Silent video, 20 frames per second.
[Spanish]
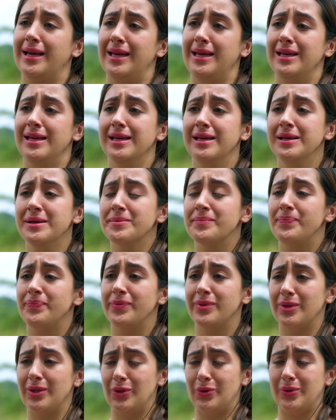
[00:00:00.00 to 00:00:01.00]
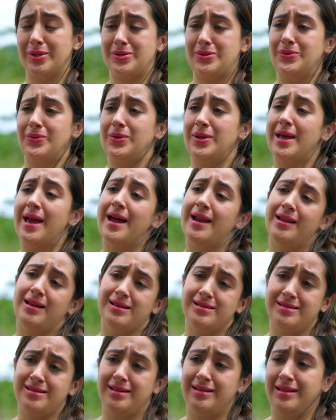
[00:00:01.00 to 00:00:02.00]
que tú
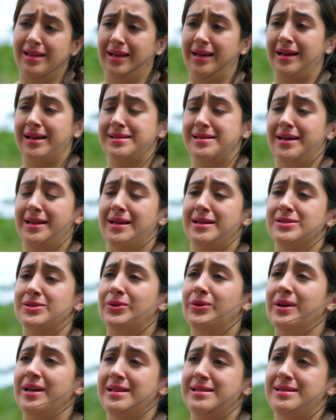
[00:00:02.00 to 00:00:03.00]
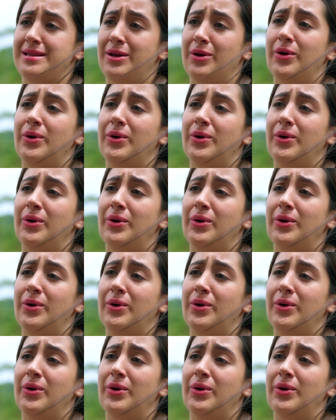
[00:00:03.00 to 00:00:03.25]
estudiaras y te casaras con este